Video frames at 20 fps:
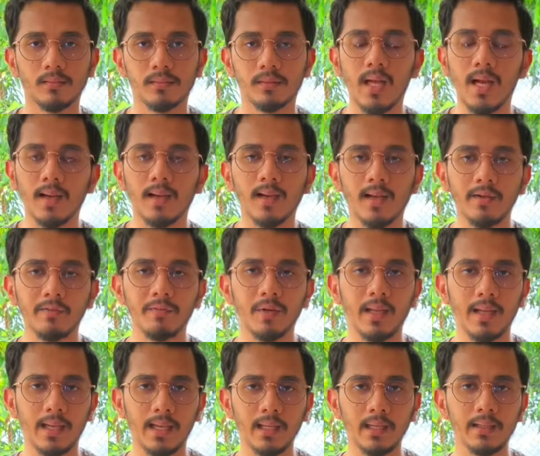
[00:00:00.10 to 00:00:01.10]
நாங்கள்
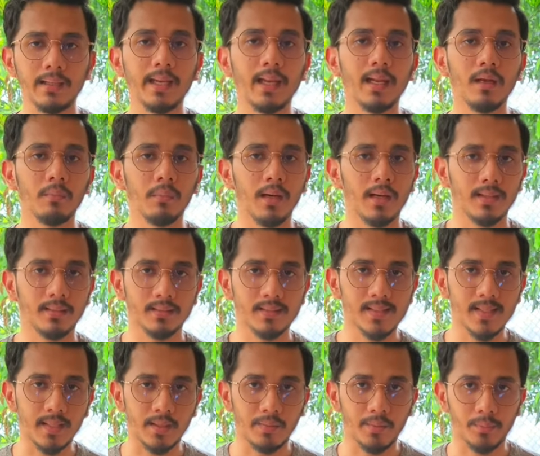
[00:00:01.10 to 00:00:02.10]
லைஃப்பில் எங்களுக்கு ஏழுமானத்தை
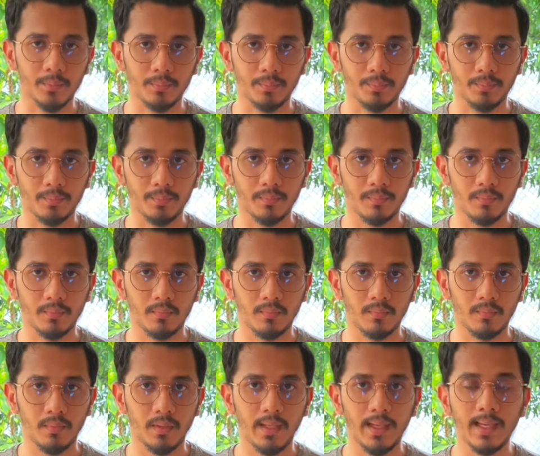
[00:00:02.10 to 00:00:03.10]
செய்வோம்
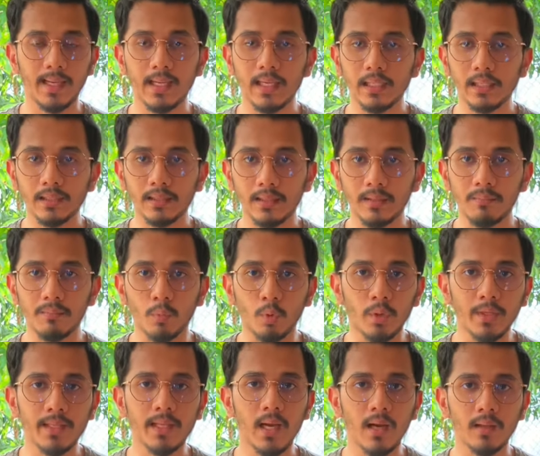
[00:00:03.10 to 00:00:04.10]
எங்களுக்கு
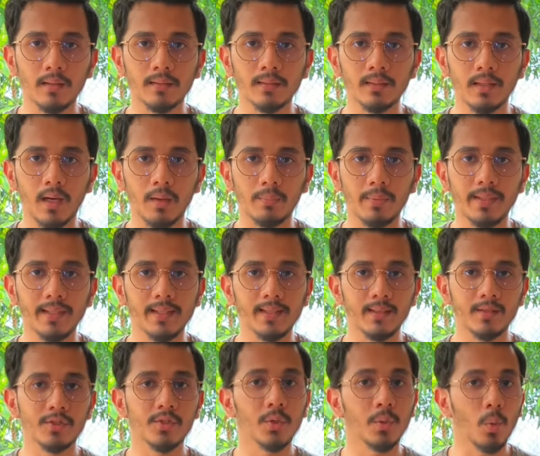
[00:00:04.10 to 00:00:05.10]
முடியாது அப்படி
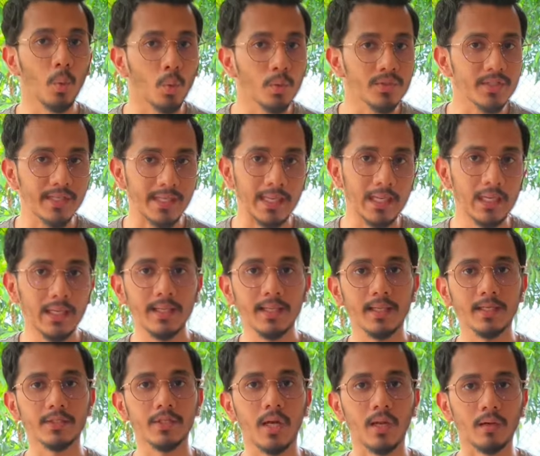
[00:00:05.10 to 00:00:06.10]
என்று ஒன்று இல்லை
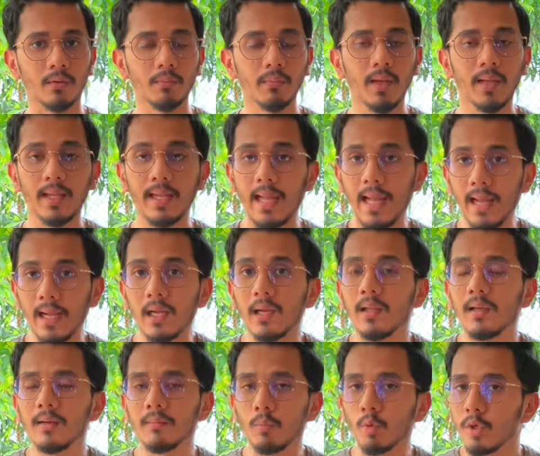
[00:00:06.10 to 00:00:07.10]
என்றாலும்
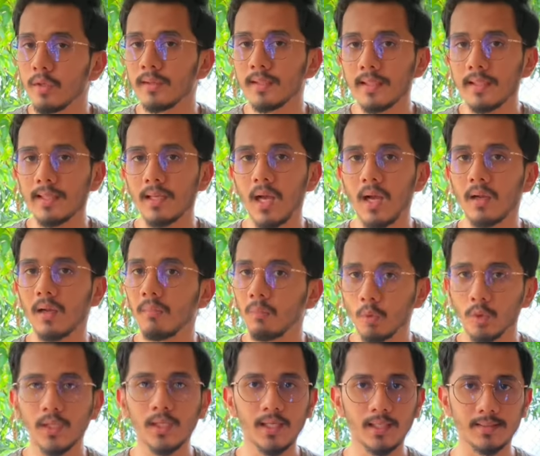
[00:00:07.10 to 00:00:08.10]
எங்களுக்கு முடிந்ததை நாங்கள்
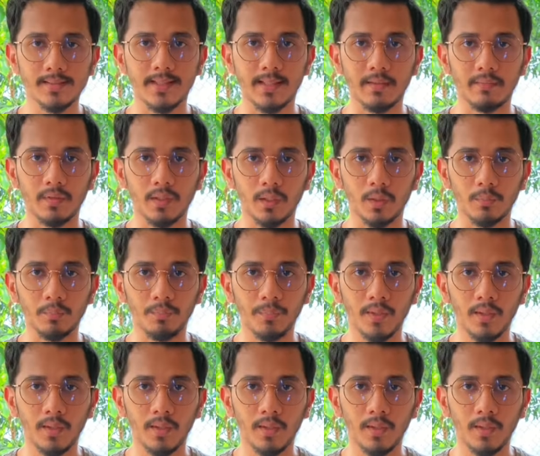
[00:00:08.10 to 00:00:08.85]
முதலில் செய்ய வேண்டும்